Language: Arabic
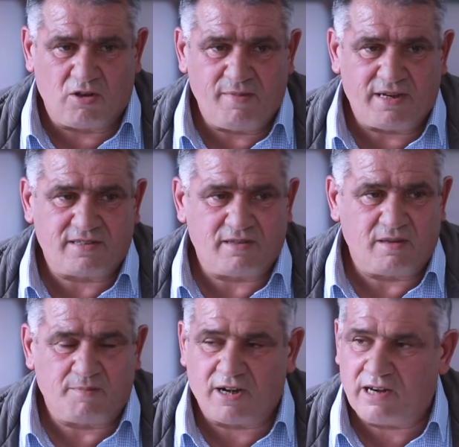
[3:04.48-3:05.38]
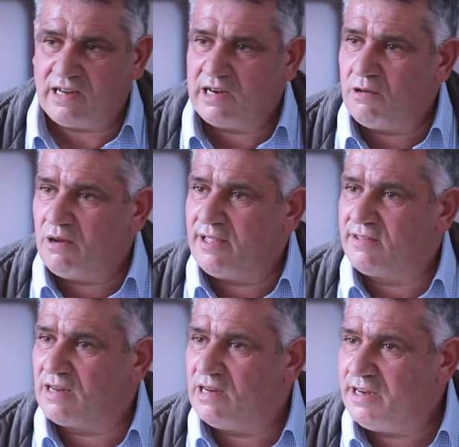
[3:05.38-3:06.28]
الكوميرس باراليل او
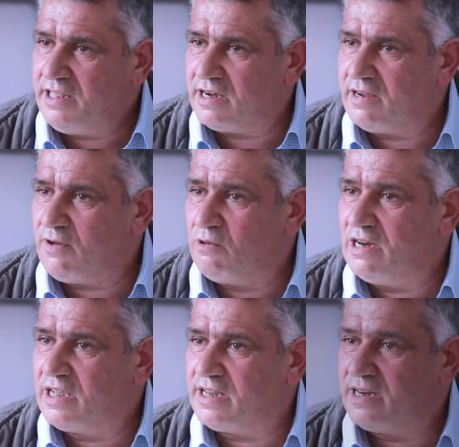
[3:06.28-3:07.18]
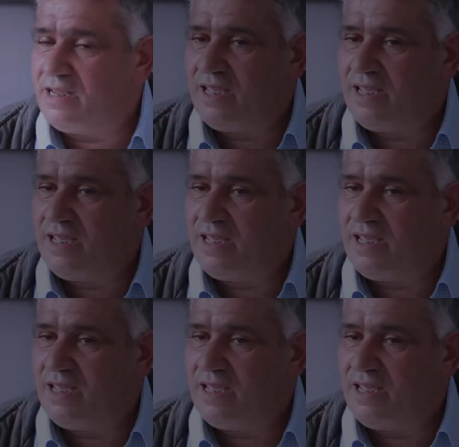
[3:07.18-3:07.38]
عندك الانحراف او الى اخره.